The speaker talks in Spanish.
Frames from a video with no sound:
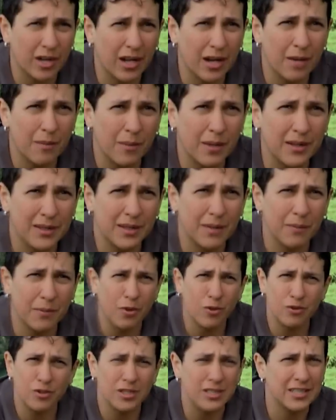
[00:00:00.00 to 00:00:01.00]
realmente
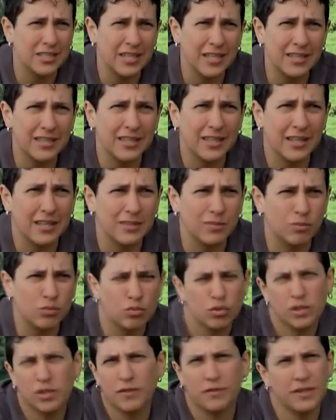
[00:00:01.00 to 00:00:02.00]
consistente es
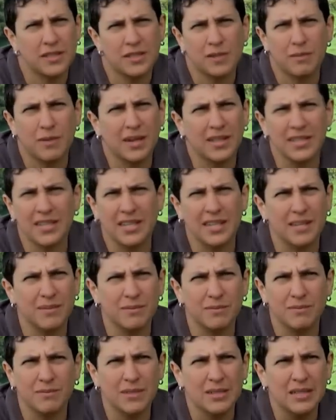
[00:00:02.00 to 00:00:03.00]
muy difícil, van a
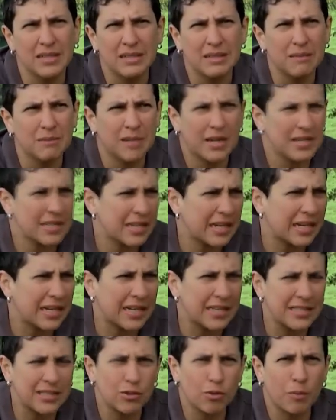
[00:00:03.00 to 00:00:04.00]
seguir van a seguir
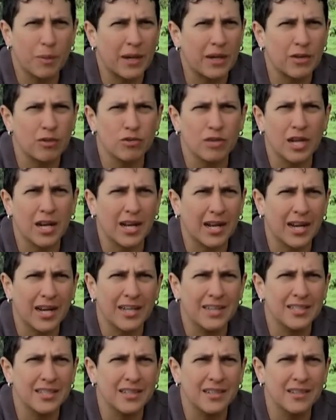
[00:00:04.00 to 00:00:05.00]
cayendo perritos a la
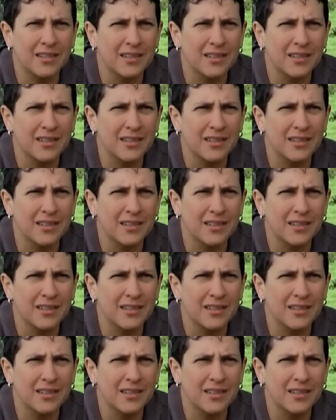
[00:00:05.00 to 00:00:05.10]
calle.